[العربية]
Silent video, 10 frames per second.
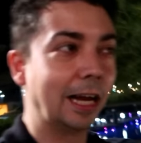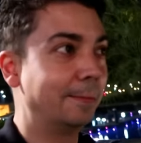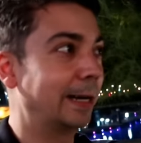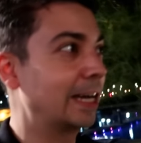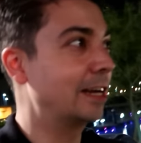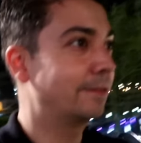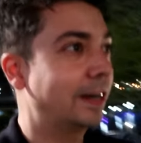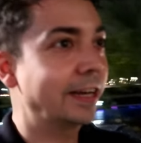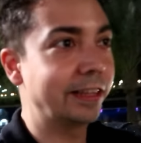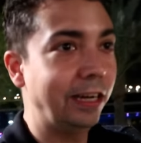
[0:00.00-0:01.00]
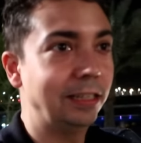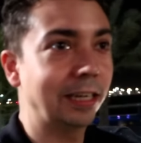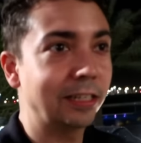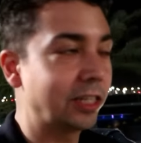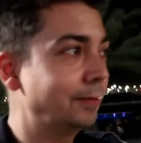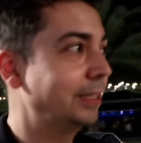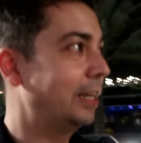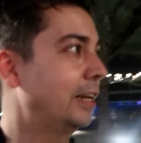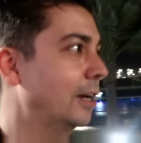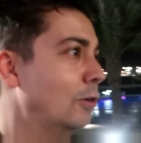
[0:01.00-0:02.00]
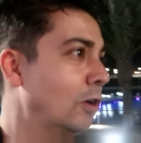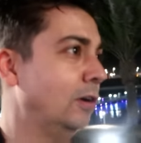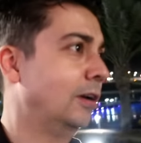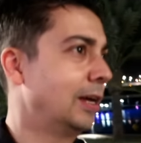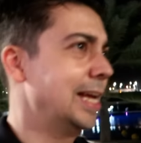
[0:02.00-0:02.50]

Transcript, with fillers: المكان فاضي لدرجة يمديني أقول